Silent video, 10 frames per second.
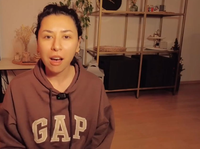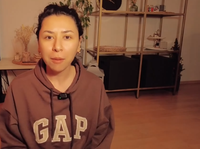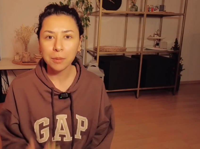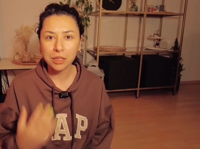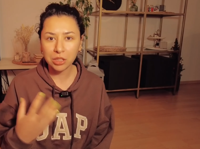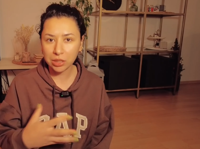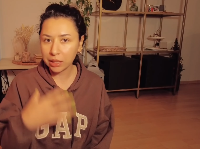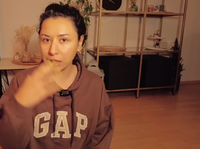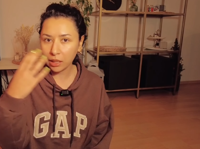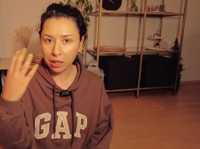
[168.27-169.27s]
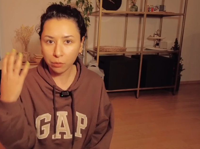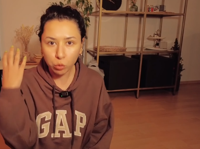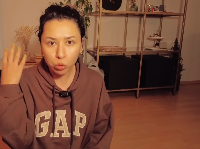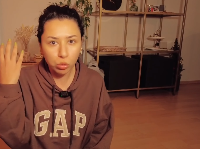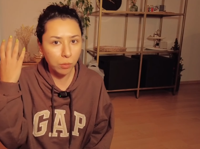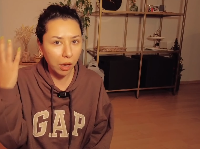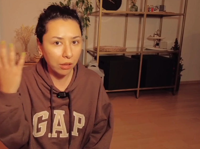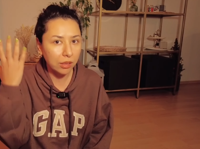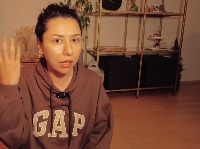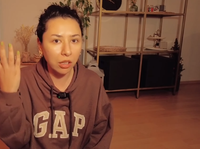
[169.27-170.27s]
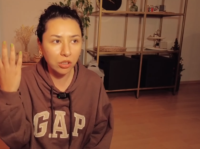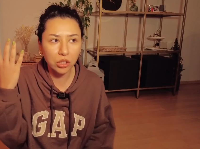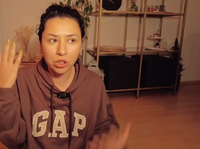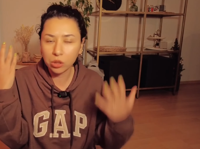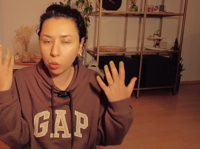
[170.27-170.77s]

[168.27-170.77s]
Ama işte e, vücudum artık alıştı.